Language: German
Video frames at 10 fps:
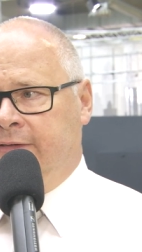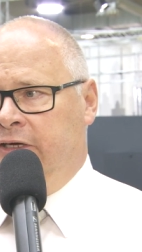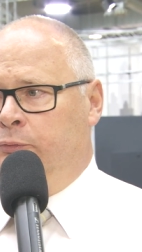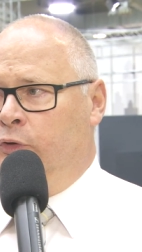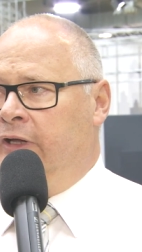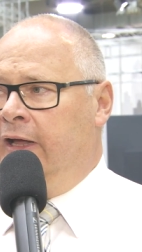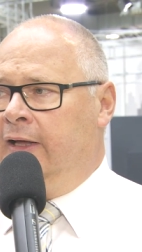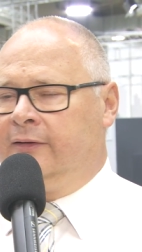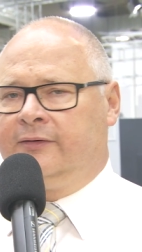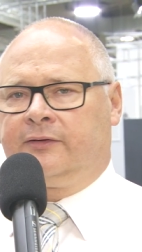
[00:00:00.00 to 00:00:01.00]
Zeitpunkt.
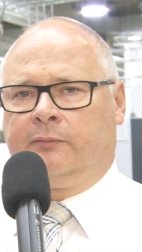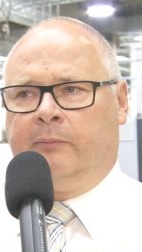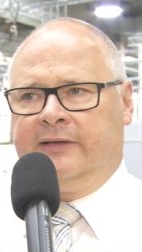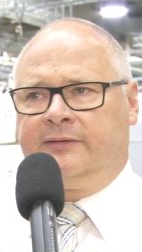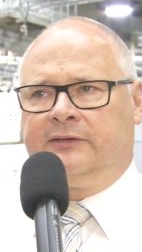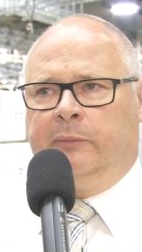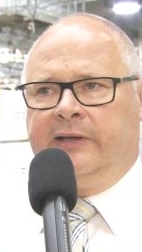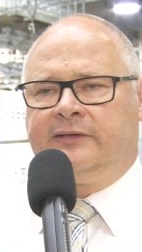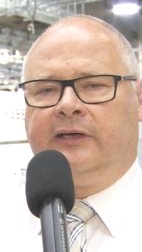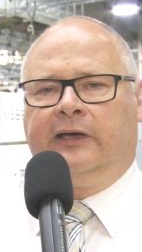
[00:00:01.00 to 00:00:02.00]
Das Mess, die
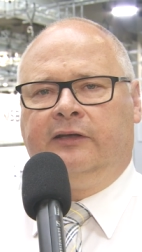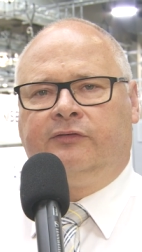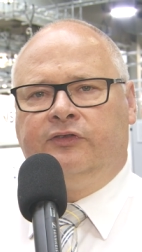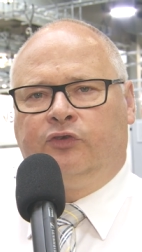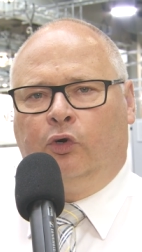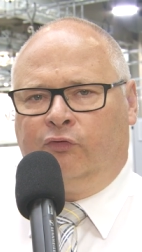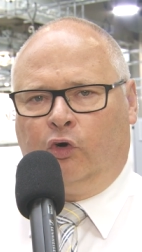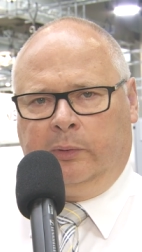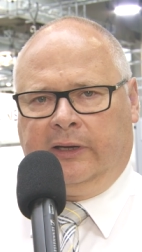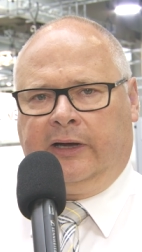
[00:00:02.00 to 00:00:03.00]
Messgeräte sind so
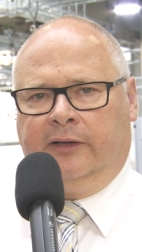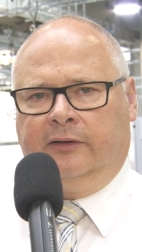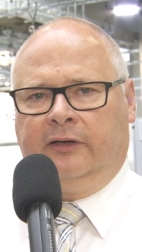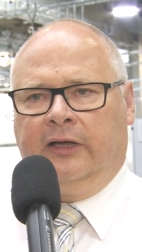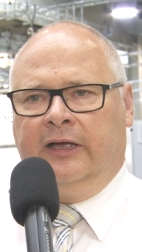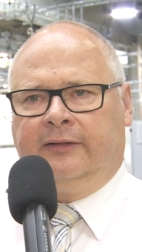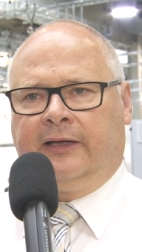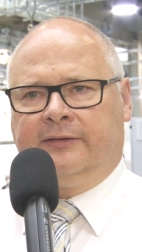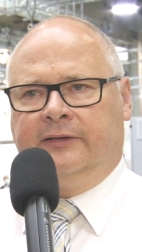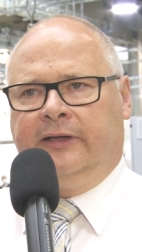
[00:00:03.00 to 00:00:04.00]
vorbereitet,
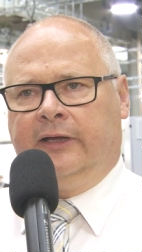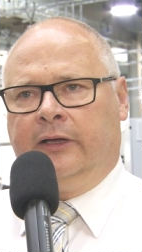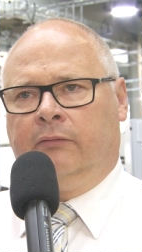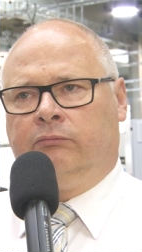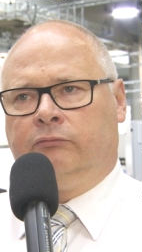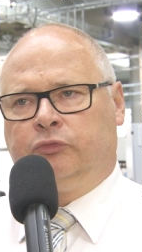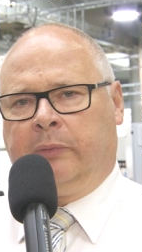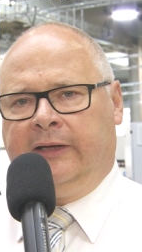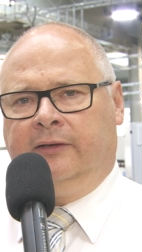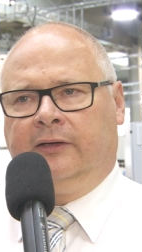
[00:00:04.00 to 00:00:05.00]
dass eine
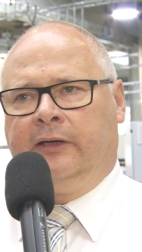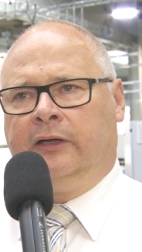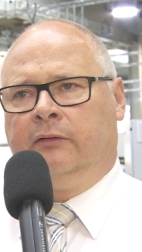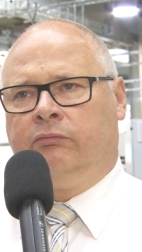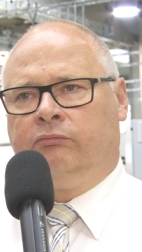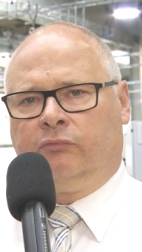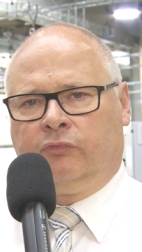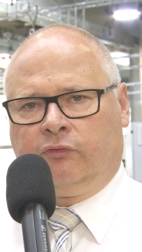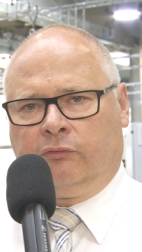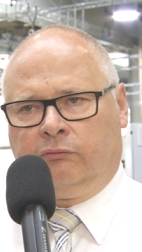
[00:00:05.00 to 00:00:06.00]
spätere
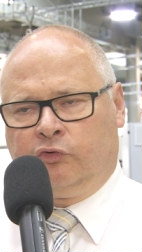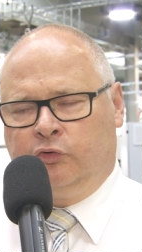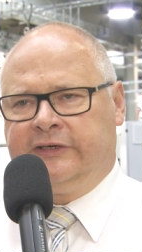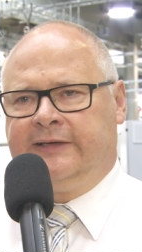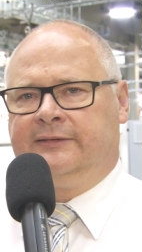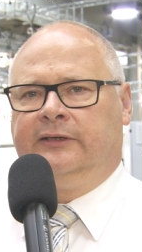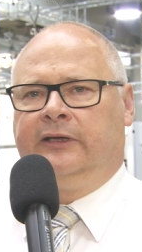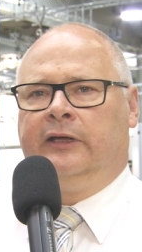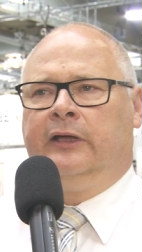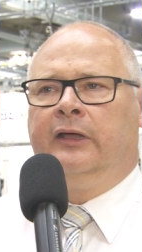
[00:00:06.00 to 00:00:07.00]

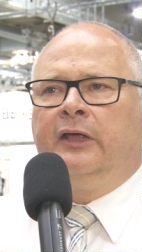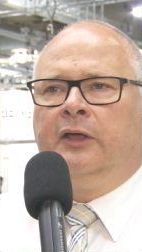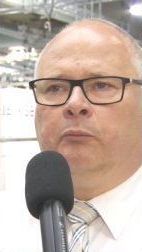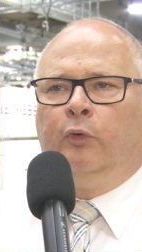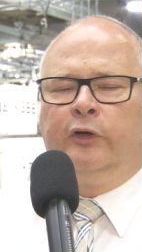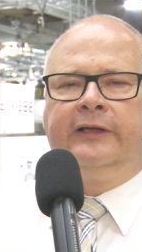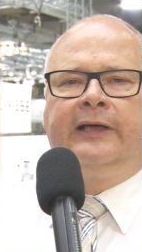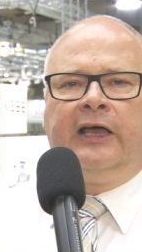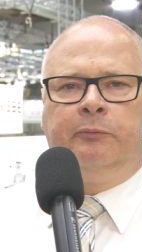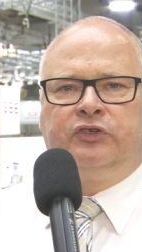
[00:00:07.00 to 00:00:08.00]
zusätzliche
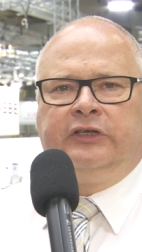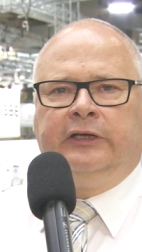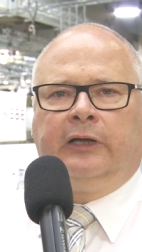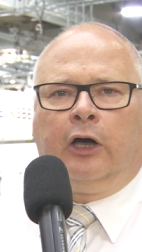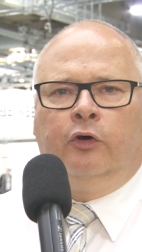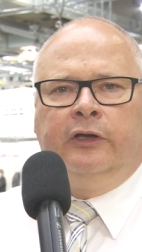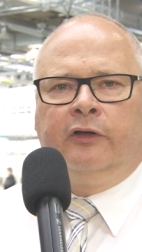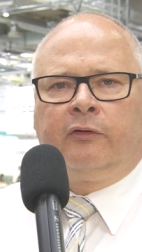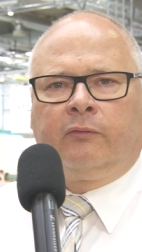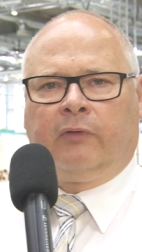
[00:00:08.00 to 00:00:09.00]
Möglichkeit besteht, auch
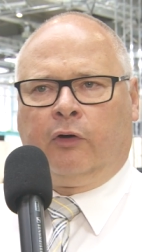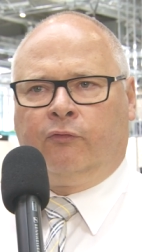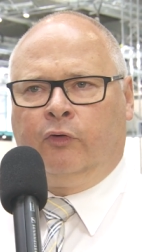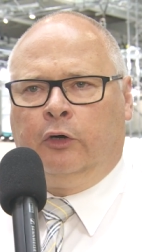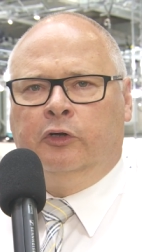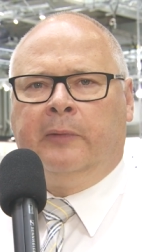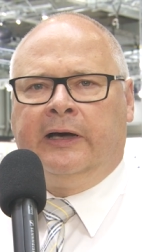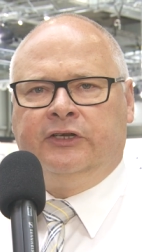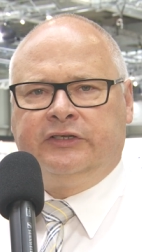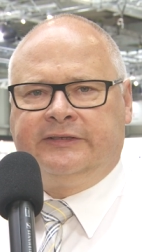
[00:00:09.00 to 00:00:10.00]
eine vollautomatische